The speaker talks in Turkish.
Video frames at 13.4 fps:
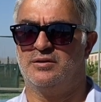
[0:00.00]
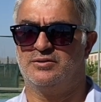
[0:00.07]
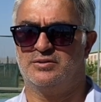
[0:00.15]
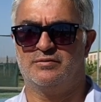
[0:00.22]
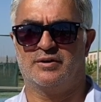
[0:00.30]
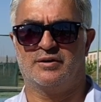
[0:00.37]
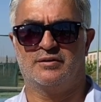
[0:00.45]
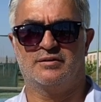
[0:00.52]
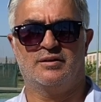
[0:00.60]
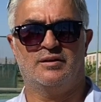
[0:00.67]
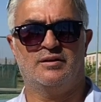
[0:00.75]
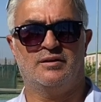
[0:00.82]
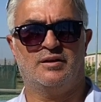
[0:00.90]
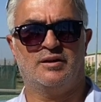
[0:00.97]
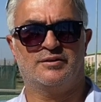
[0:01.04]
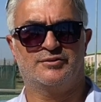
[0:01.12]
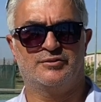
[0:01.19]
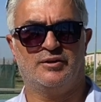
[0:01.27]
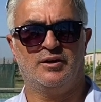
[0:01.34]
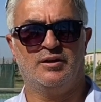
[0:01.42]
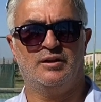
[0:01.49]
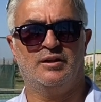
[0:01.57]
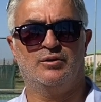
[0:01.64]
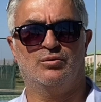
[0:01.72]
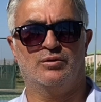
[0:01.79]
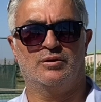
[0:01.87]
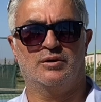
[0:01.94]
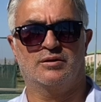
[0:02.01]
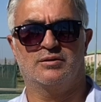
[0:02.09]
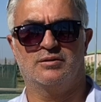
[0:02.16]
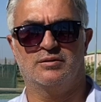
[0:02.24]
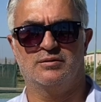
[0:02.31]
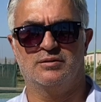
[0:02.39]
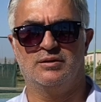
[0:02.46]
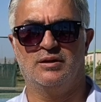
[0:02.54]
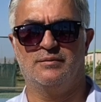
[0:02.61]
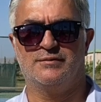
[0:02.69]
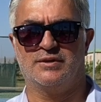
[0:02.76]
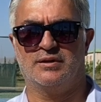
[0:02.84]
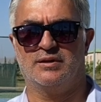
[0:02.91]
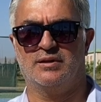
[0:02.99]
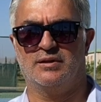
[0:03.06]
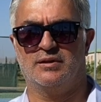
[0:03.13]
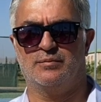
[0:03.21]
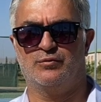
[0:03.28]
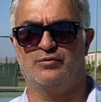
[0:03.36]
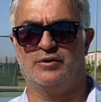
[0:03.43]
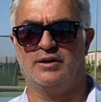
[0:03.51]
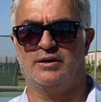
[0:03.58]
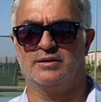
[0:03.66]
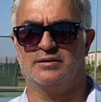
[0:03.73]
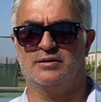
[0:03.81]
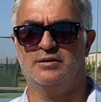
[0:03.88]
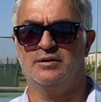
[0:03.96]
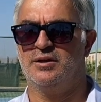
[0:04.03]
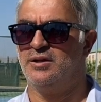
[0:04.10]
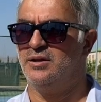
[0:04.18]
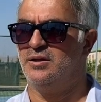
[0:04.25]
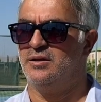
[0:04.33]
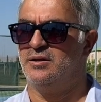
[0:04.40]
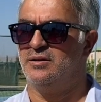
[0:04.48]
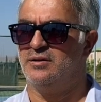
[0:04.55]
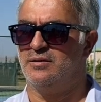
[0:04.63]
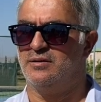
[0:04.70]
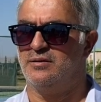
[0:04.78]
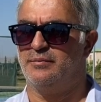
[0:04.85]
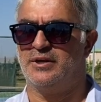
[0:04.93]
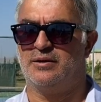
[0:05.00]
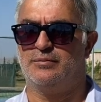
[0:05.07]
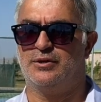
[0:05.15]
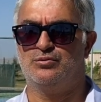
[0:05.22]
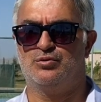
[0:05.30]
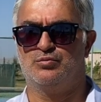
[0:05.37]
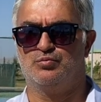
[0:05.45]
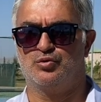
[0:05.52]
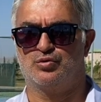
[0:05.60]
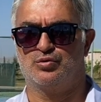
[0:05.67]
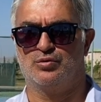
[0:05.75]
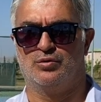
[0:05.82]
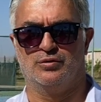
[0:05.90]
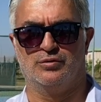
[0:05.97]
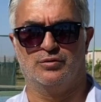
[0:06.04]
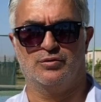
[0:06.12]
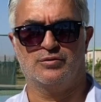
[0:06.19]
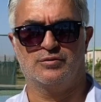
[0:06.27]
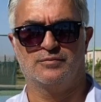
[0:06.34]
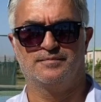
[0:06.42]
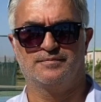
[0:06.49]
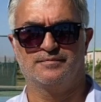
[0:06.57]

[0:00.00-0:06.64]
civarında artı aileleri olarak ilimize geldiler bu faaliyeti. E, beraber yürütmüş oluyoruz.